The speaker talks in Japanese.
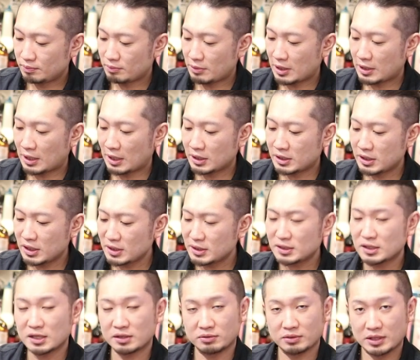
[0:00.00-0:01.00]
まあ、書きや
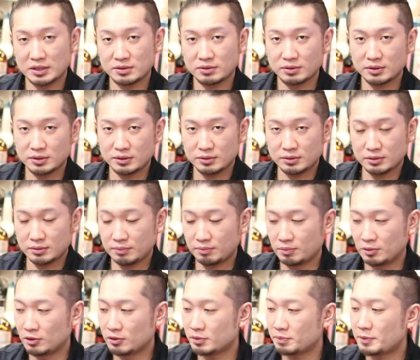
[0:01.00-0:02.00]
すさとかそういう
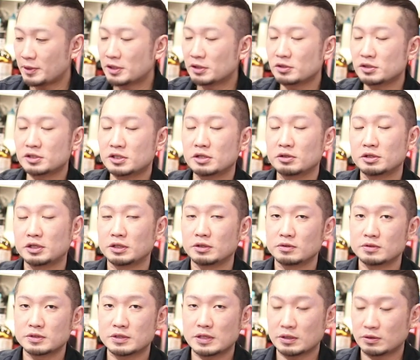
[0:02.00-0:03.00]
ボールペンとしての機
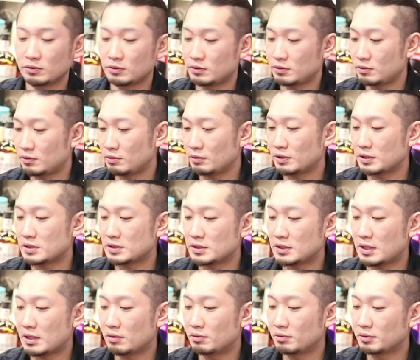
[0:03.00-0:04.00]
能性というよりはです
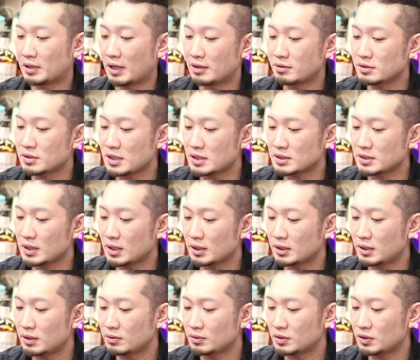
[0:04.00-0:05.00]
ね、この樽材使っ
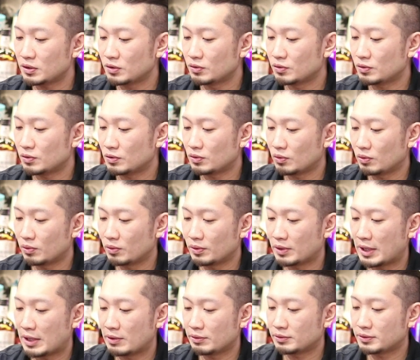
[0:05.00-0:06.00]
てるっていうとこ
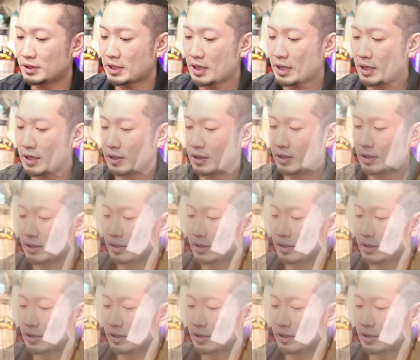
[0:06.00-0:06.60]
ろがよくて、